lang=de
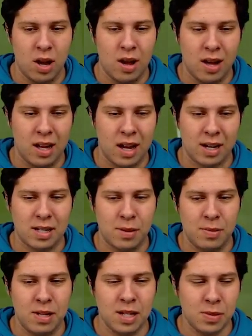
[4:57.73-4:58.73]
ich
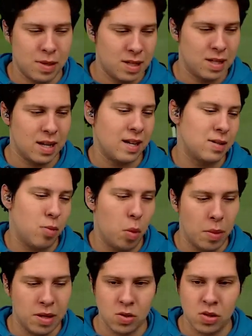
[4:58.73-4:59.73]
akzeptiere es, wenn es jetzt im
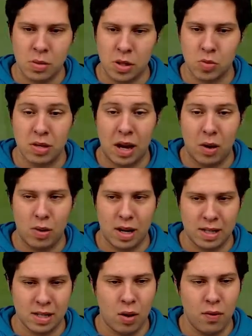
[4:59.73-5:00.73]
Moment so ist, weil ich um 3 Uhr
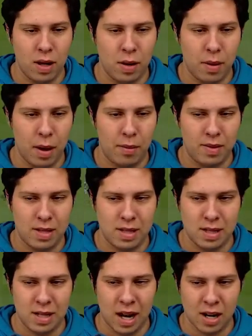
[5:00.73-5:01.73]
nachts aufnehme, aber wenn
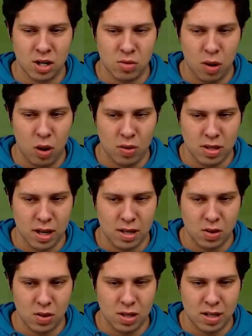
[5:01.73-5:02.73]
es tagsüber auch sein
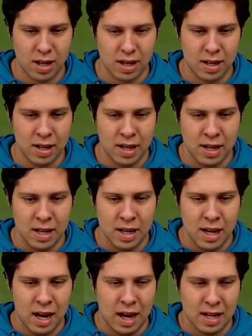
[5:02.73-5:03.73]
sollte, dann
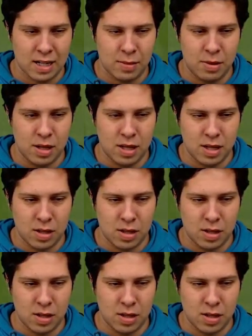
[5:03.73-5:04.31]
akzeptiere ich das